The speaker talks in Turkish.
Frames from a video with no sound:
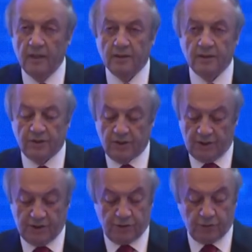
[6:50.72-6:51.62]
dış
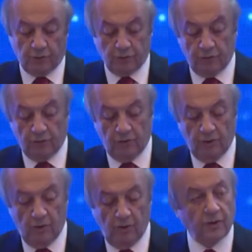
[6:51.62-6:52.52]
açık sorununun
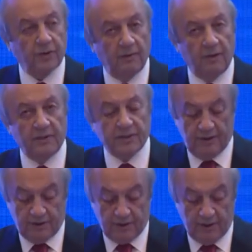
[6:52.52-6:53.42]
hortlamaması
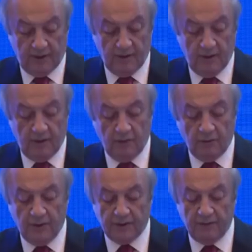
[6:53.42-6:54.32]
için
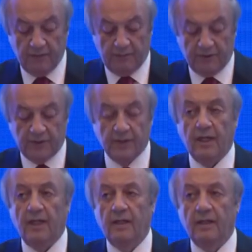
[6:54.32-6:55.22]
üretim
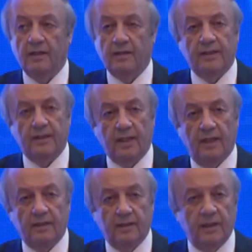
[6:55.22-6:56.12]
yapısında
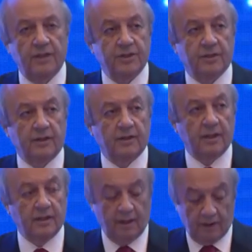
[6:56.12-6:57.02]
radikal değişiklikler
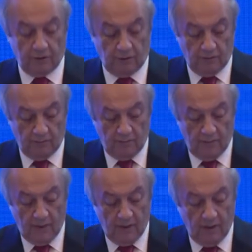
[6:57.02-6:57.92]
gerekiyor.
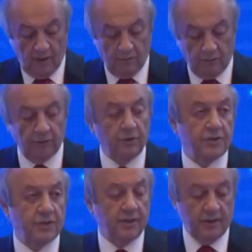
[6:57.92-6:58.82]
Bunun
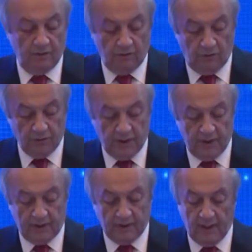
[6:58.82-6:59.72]
için
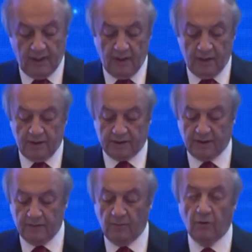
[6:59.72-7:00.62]
öncelikle
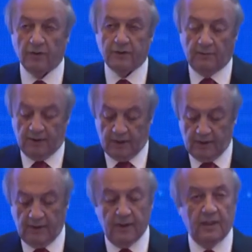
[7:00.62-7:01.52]
yatırım ortamının
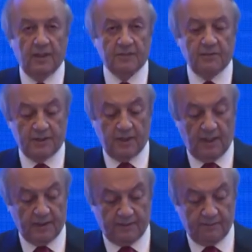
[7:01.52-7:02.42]
iyileşmesi
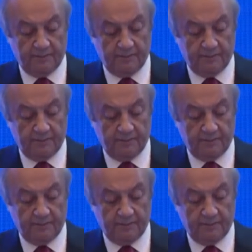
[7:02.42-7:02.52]
lazım.